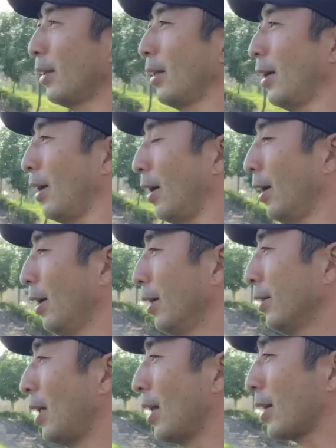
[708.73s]
てて
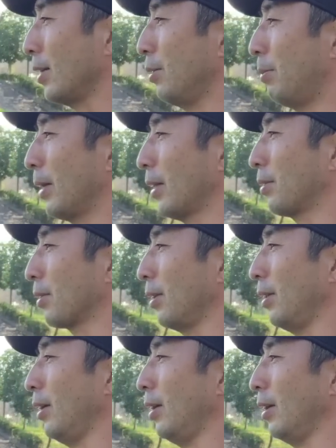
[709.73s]
誰かに呼ばれた
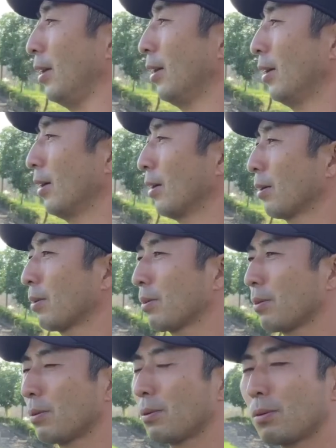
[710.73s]
時に
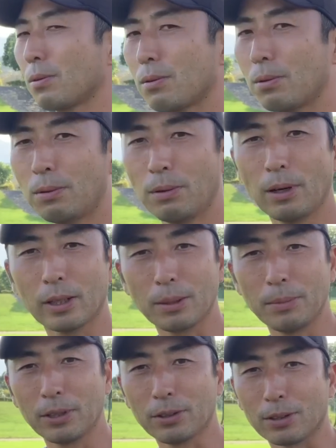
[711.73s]
こうやっ
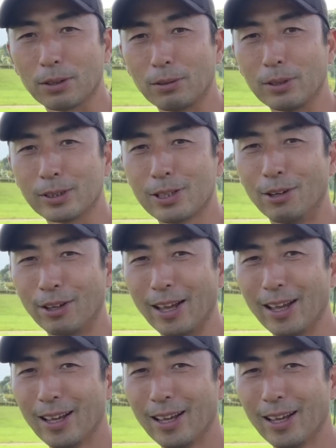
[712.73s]
て見る人って多いですよね。